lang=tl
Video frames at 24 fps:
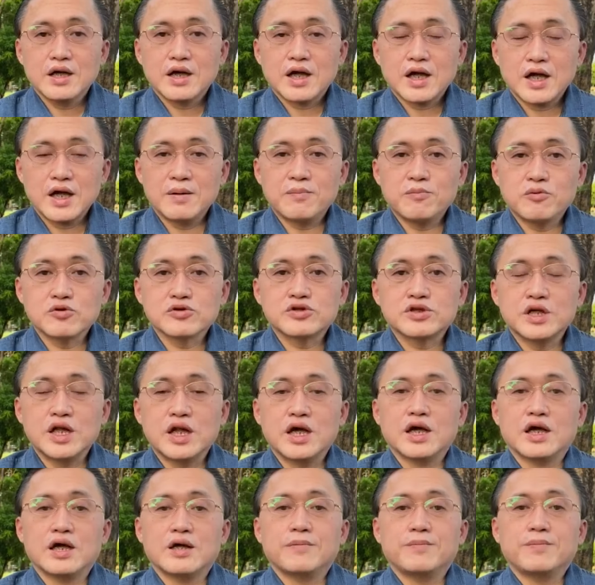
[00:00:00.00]
kaya po
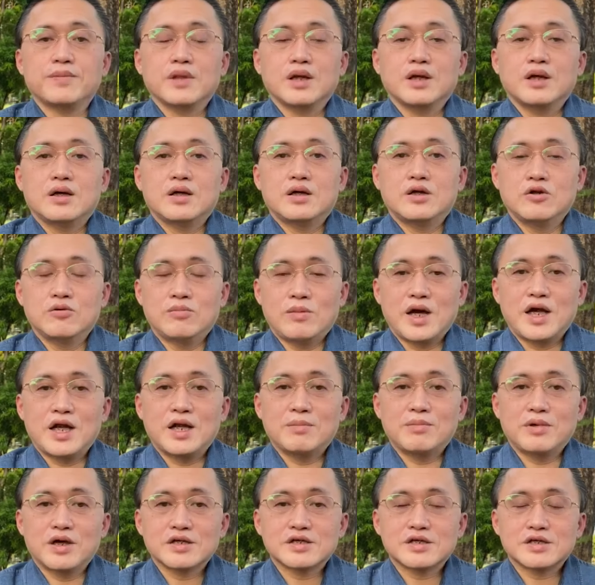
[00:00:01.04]
sila
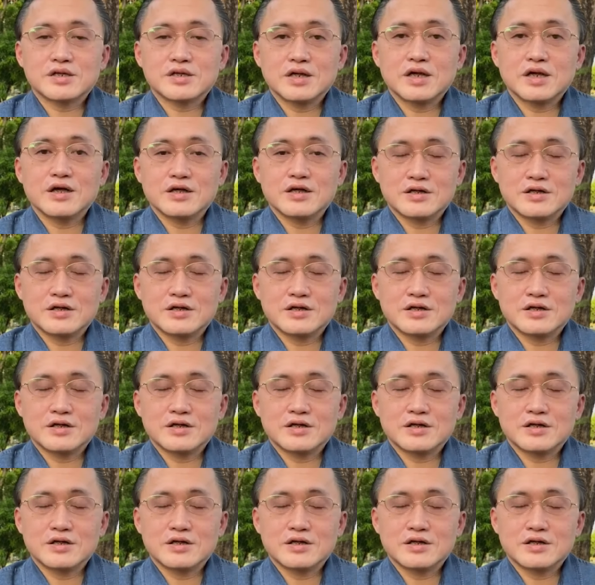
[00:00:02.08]
lumalabas.